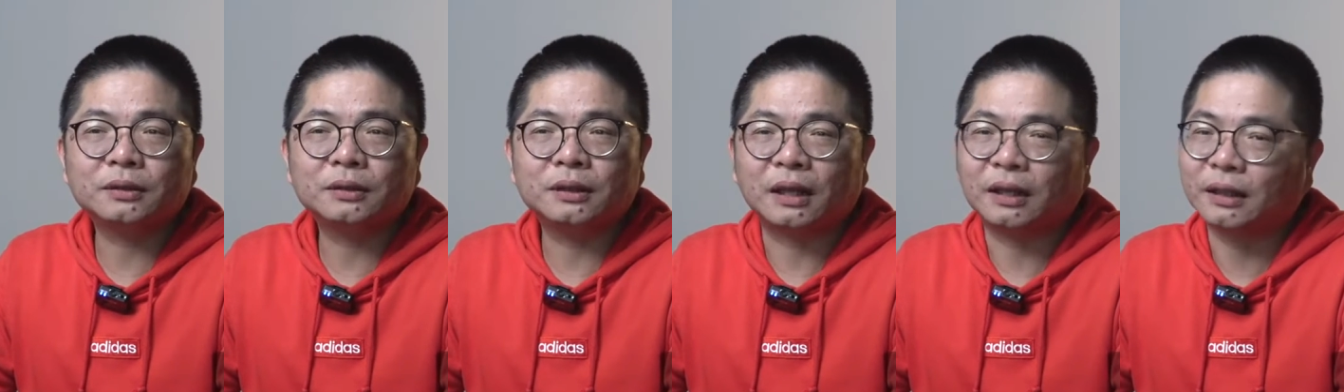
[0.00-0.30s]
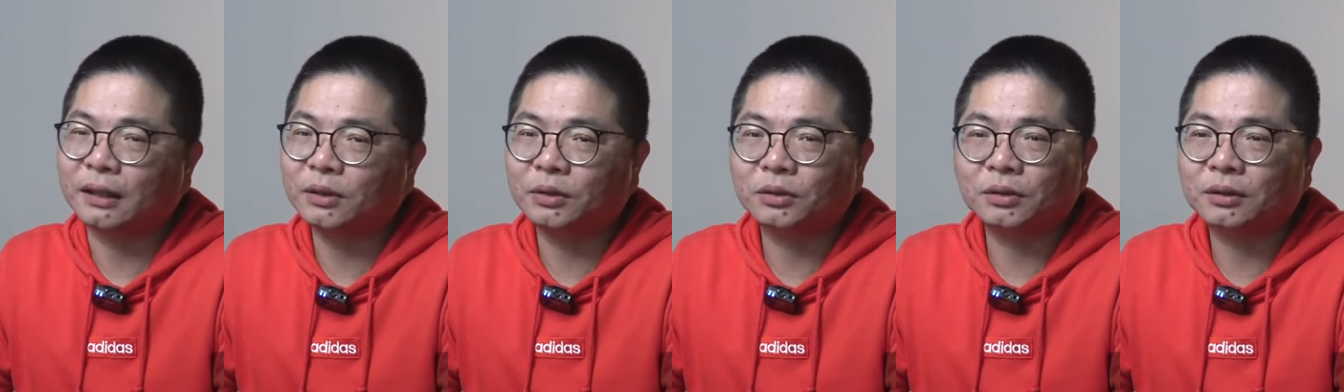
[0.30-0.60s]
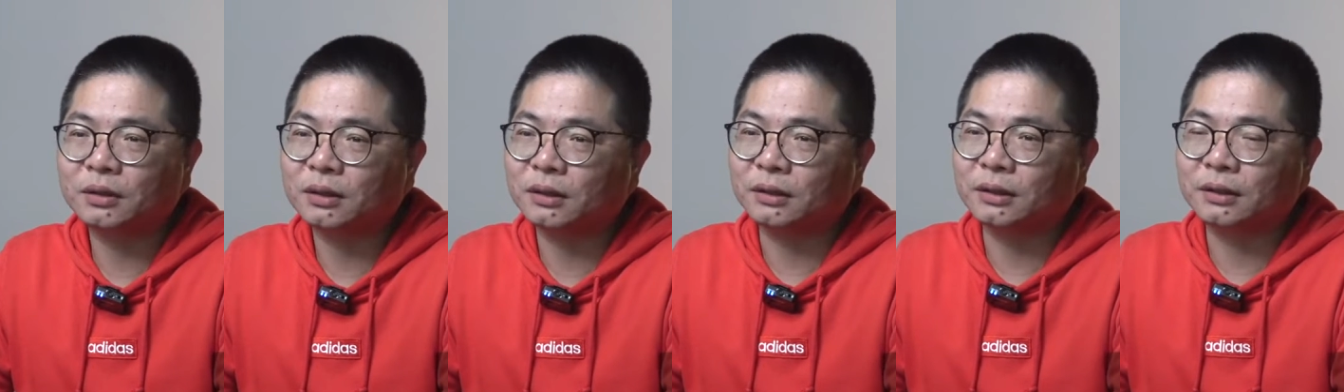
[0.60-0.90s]
两年
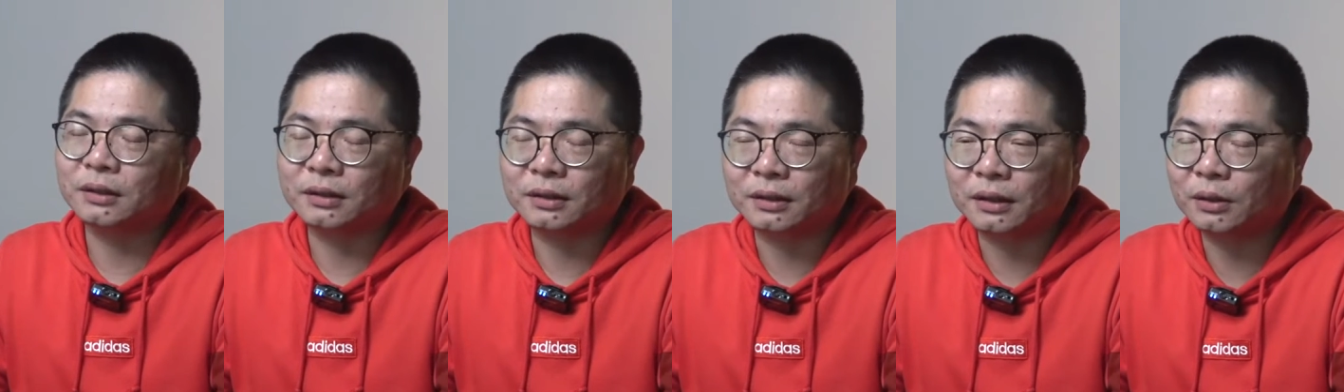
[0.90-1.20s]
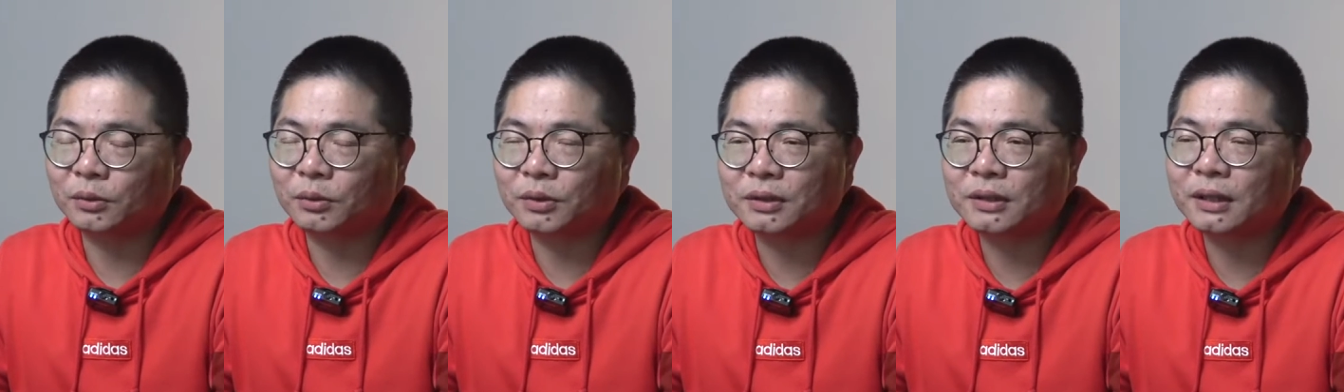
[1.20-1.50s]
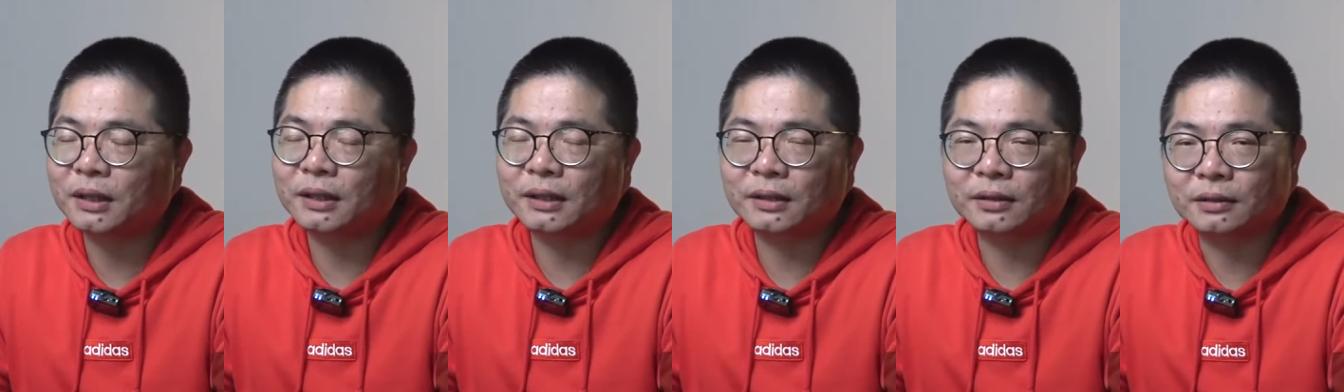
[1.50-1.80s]
多，甚至更更多
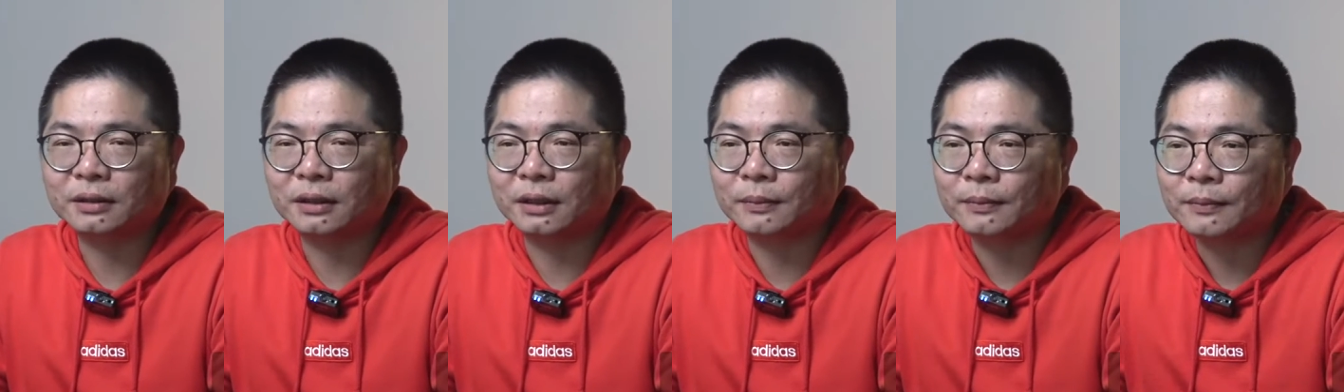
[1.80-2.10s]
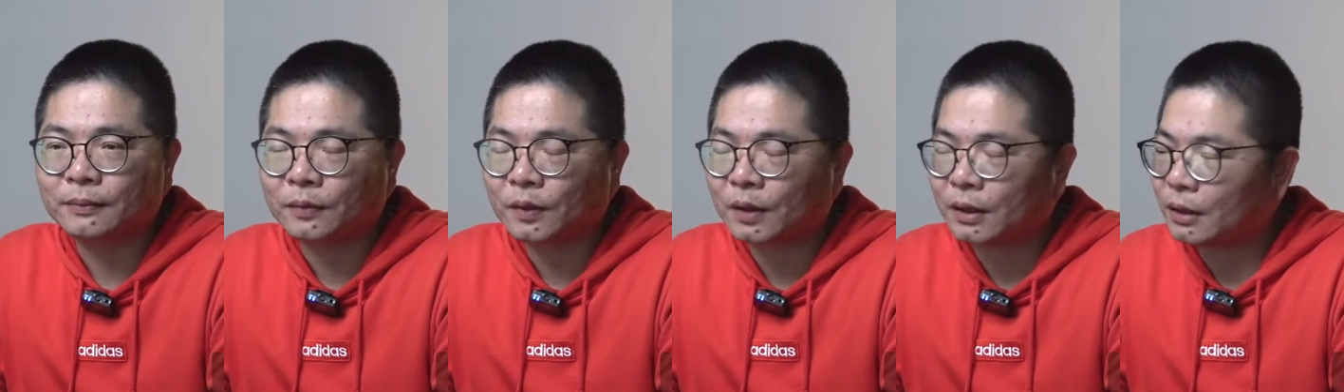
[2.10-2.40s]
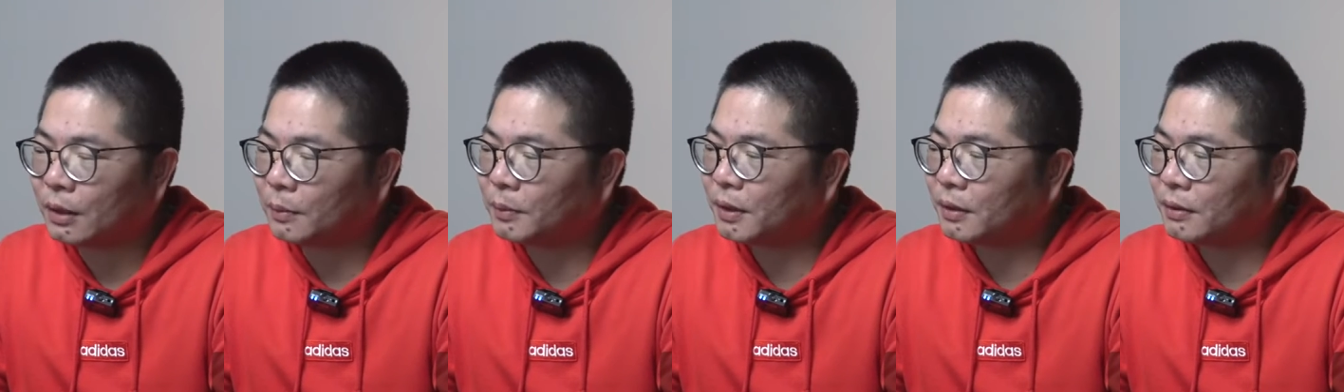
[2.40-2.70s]
三年时间，
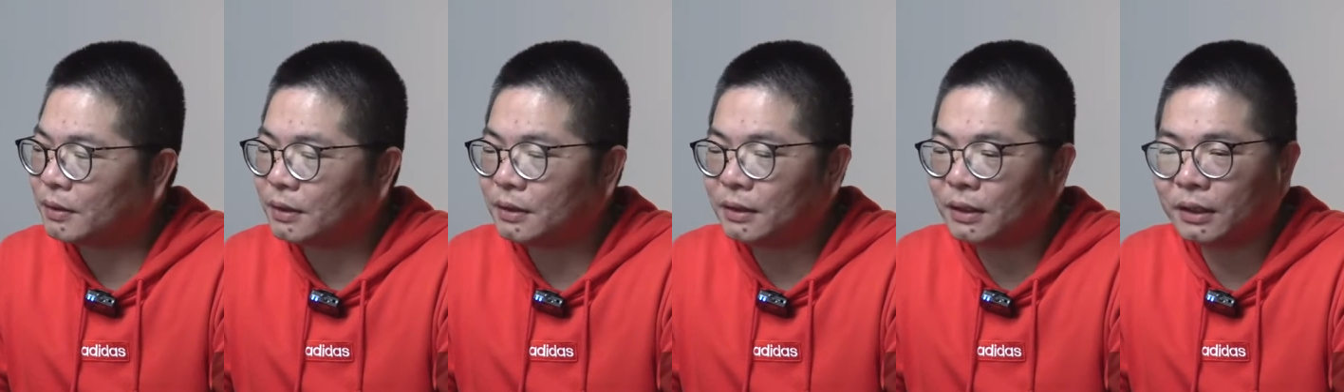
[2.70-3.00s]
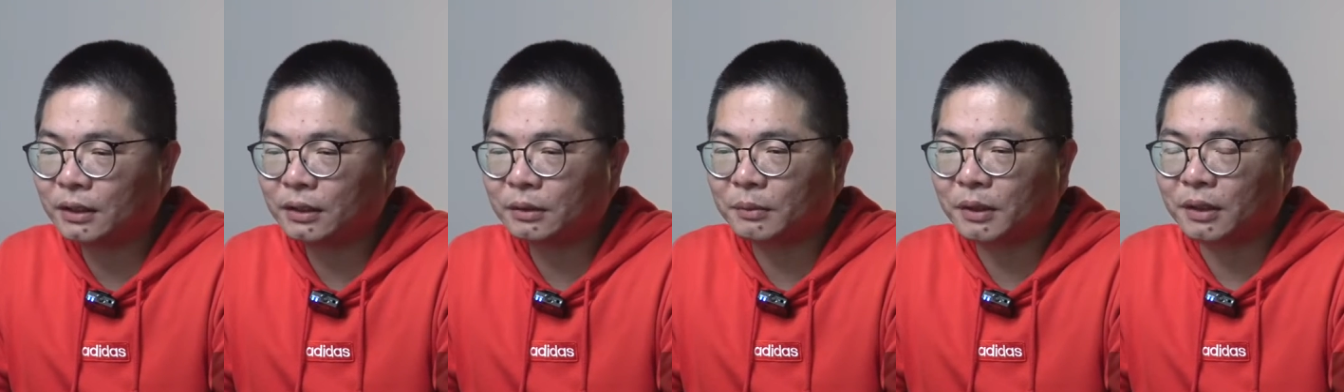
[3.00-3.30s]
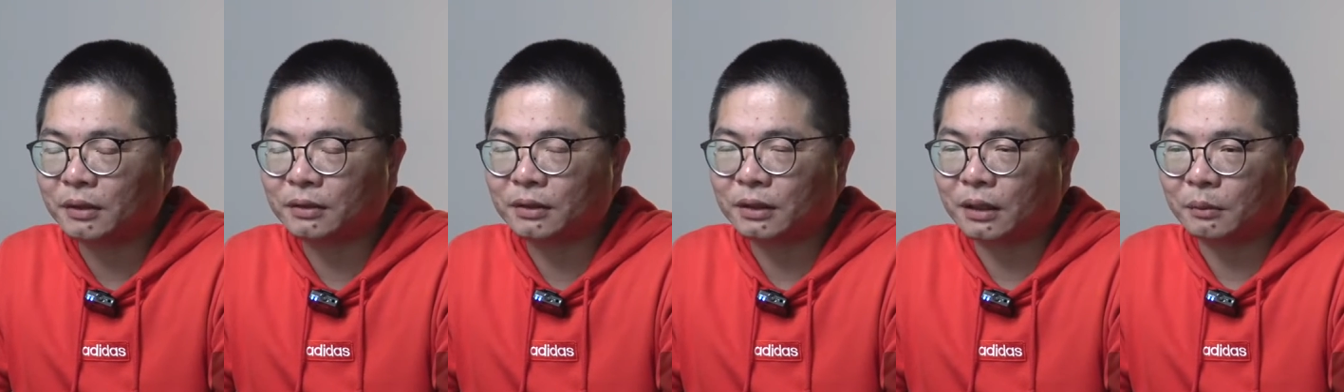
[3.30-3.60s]
他们到今天都
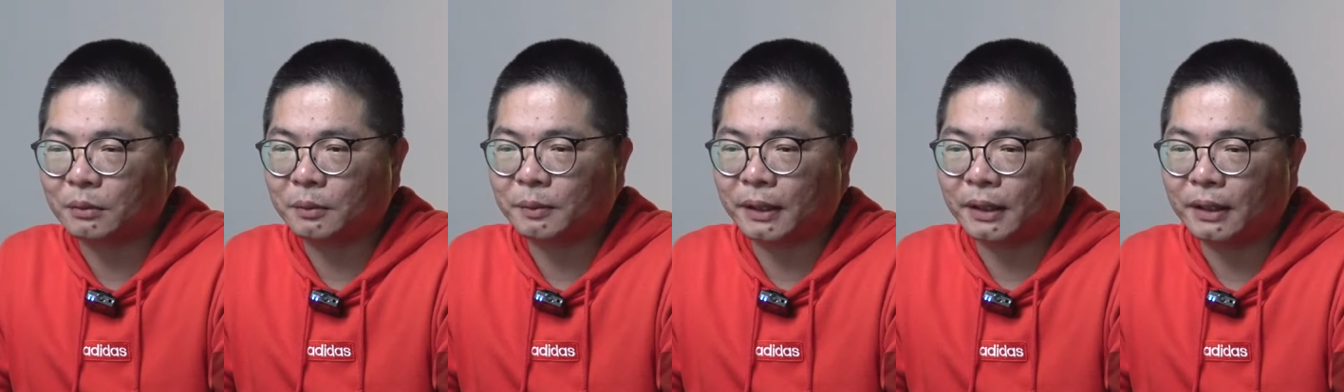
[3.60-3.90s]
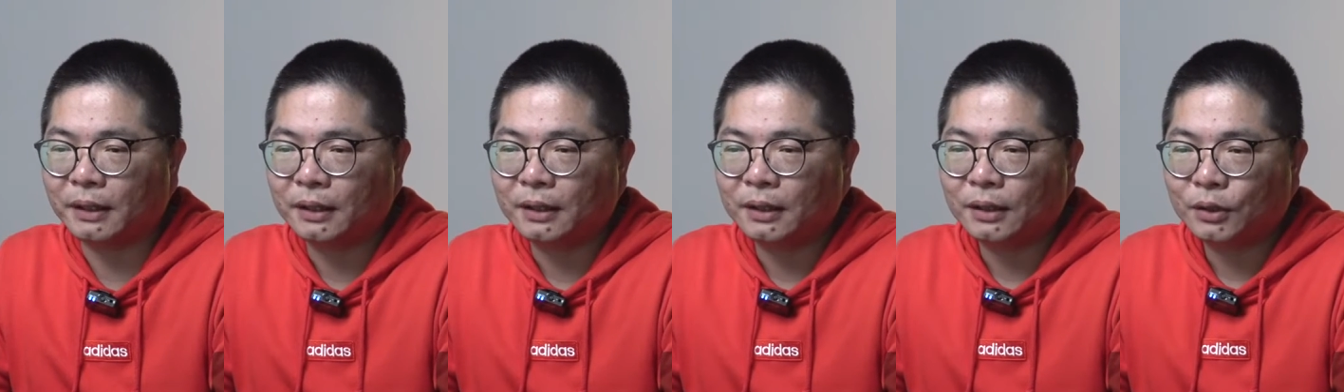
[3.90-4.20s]
没有想名牌。